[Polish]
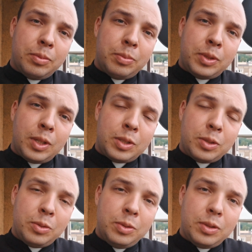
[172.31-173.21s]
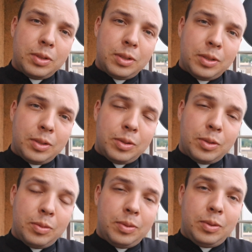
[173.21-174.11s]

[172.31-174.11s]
przeżył to,